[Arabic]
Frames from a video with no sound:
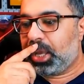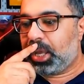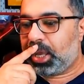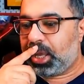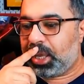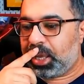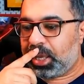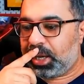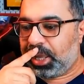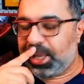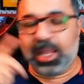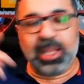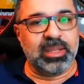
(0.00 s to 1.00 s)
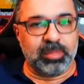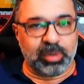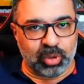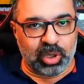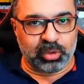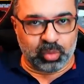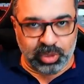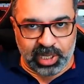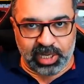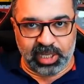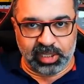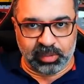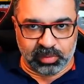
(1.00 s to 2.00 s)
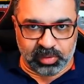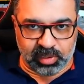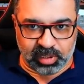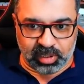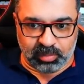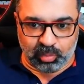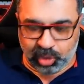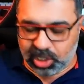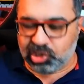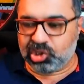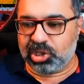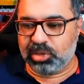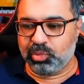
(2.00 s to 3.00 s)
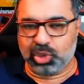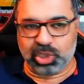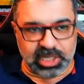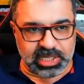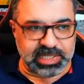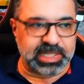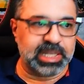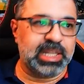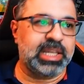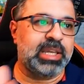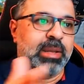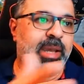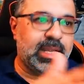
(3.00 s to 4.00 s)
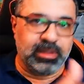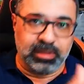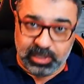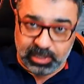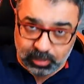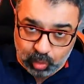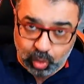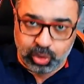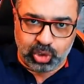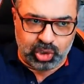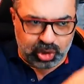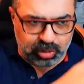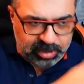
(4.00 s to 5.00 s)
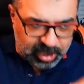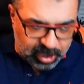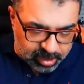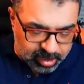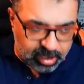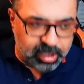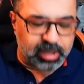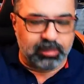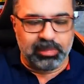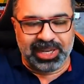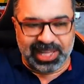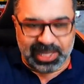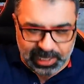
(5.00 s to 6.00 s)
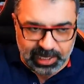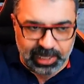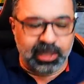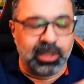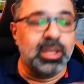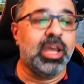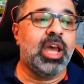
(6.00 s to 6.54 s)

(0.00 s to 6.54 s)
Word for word: أه الحلقه دي برضه هتكون حلقه آه، مناقشه مسترسله عندي نوتس بتحرك من خلالها